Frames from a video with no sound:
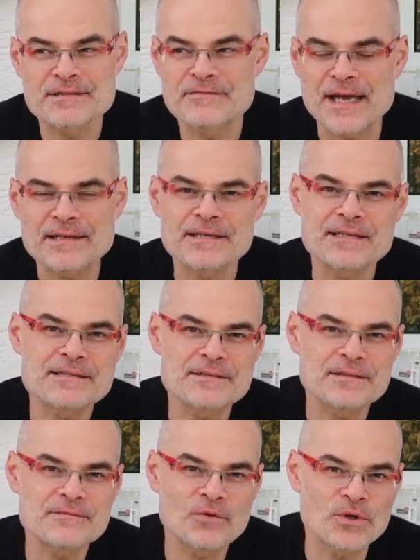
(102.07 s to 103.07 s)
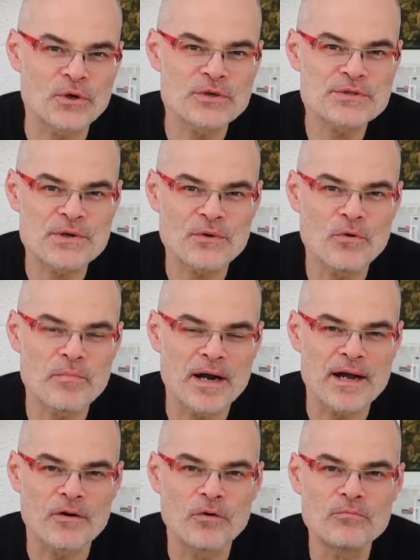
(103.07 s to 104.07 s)
Es fährt jetzt irgendwo in
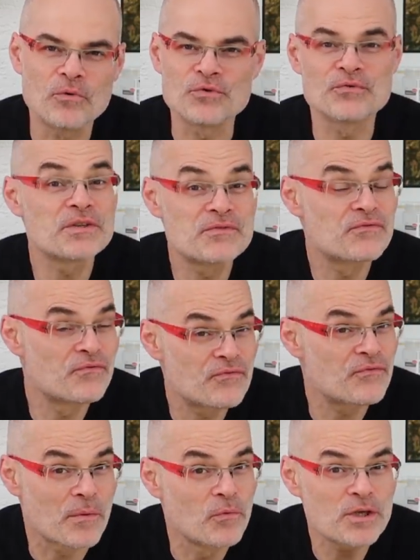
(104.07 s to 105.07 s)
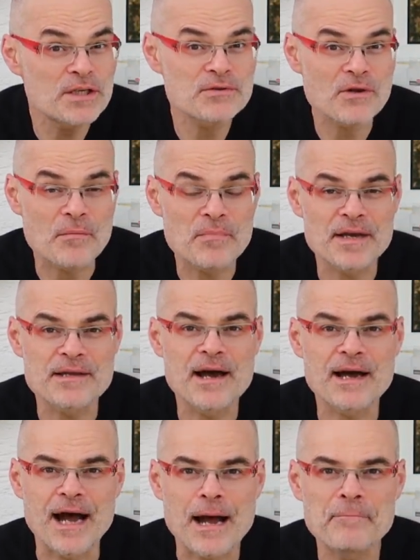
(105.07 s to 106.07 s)
Osteuropa herum und wird vermutlich noch ein paar
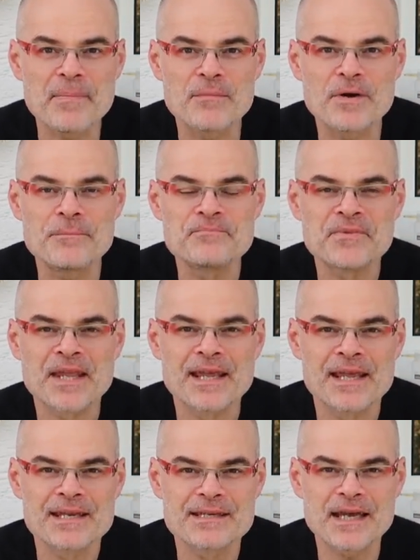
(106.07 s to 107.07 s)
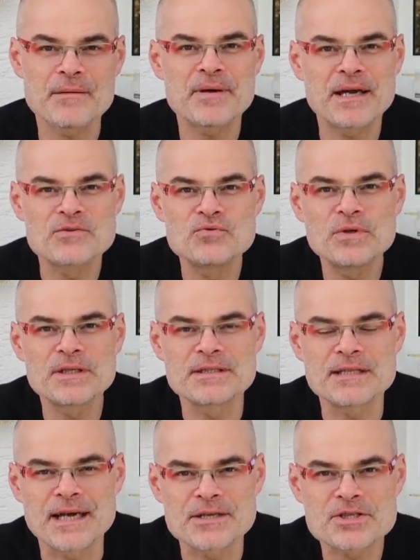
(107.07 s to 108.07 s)
Jahre haben, aber die
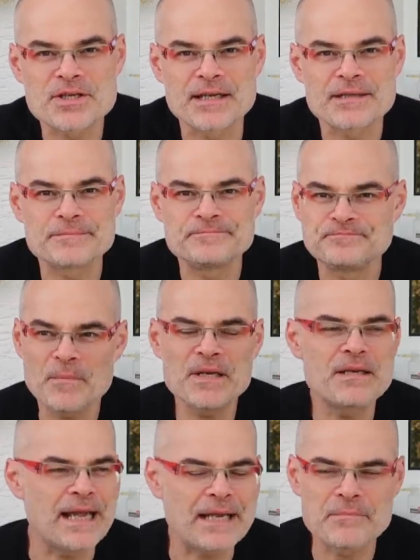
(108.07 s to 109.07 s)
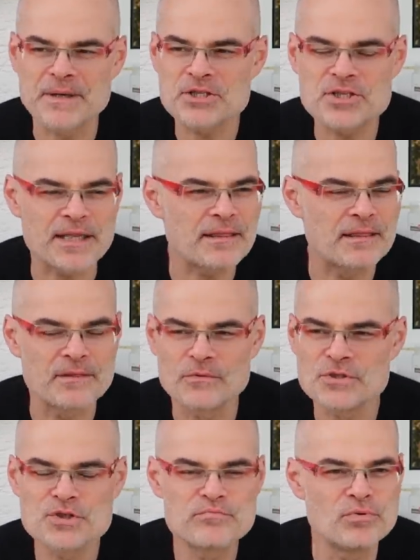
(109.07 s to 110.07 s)
Reparaturen, die anstanden mit Lenkmanschetten
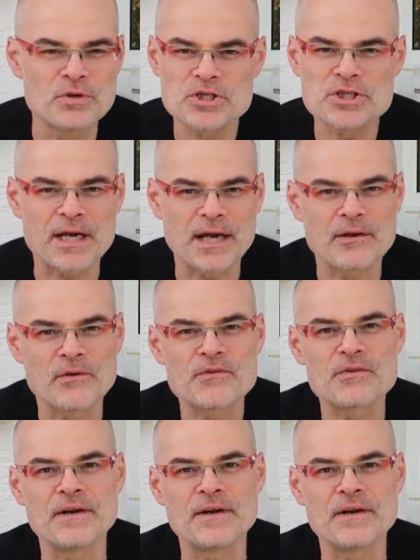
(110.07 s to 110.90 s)
und Spurstangen und